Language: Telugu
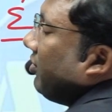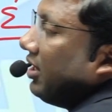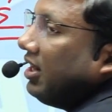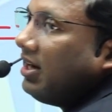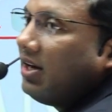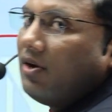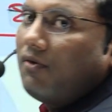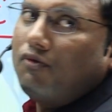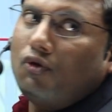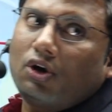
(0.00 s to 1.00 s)
ఎంత
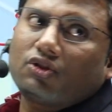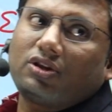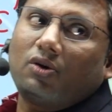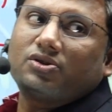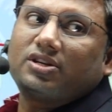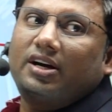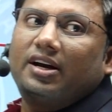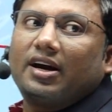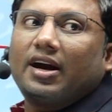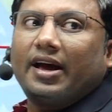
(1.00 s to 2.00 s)
ఫోర్ థౌజండ్
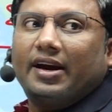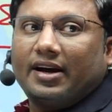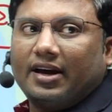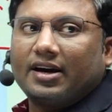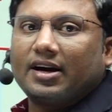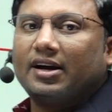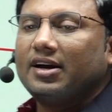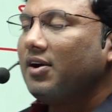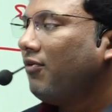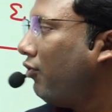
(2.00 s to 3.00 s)
నైన్ హండ్రెడ్
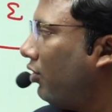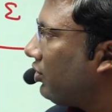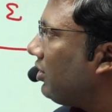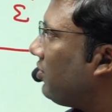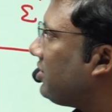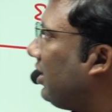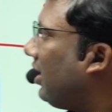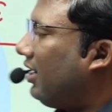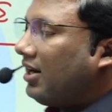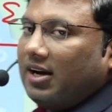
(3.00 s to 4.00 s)
ఫోర్ థౌజండ్
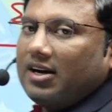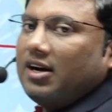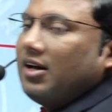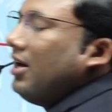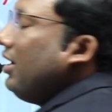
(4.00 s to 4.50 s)
నైన్ హండ్రెడ్